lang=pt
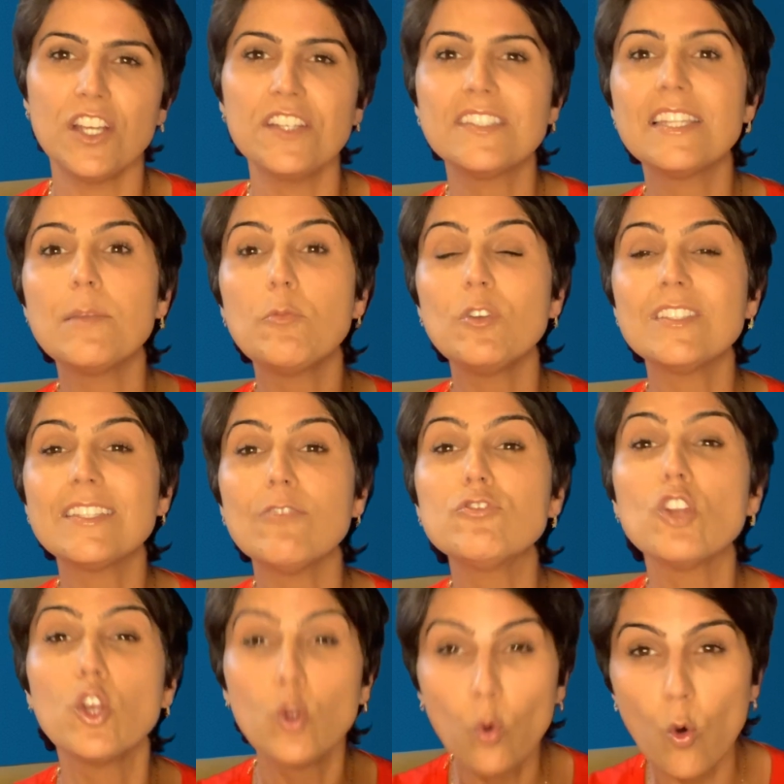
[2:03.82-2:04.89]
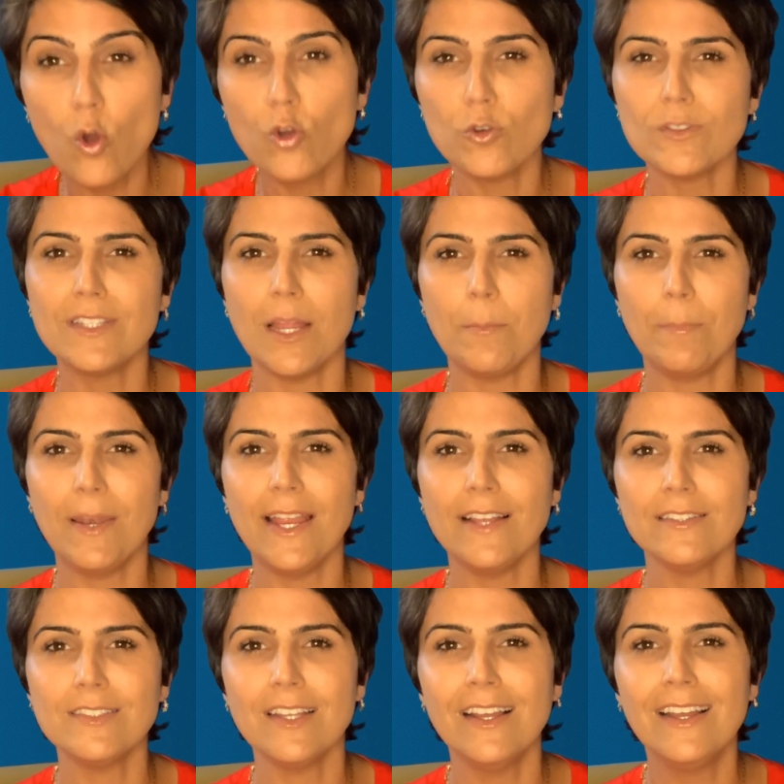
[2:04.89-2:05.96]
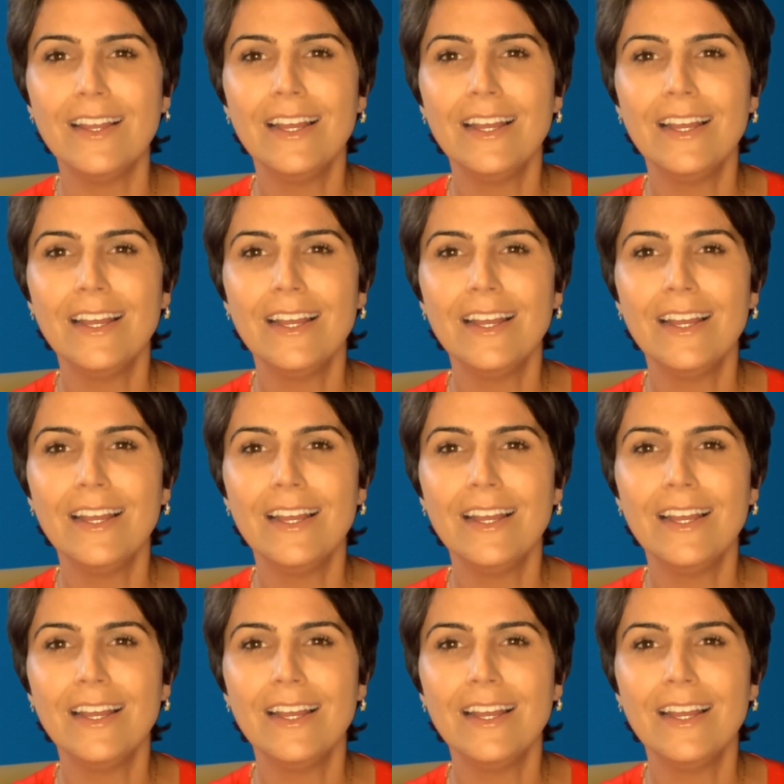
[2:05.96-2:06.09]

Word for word: e distribuição de lucros da empresa